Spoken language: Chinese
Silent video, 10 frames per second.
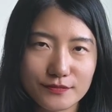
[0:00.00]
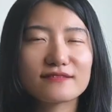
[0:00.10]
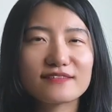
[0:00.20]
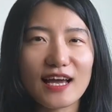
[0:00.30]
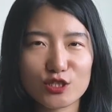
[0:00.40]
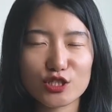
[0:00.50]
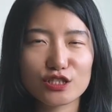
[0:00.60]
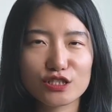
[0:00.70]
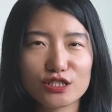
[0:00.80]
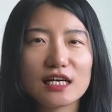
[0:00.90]
但
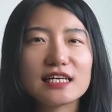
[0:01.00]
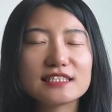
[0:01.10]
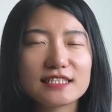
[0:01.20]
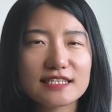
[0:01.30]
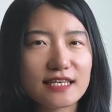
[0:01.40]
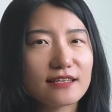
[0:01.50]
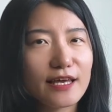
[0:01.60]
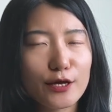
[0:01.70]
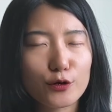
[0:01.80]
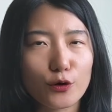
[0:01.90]
是这些
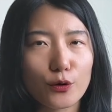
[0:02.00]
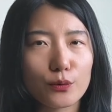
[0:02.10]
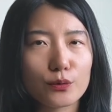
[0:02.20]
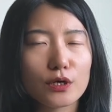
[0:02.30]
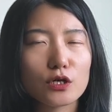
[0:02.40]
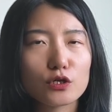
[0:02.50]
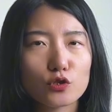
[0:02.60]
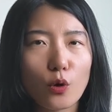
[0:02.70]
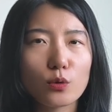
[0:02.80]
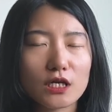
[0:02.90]
内容通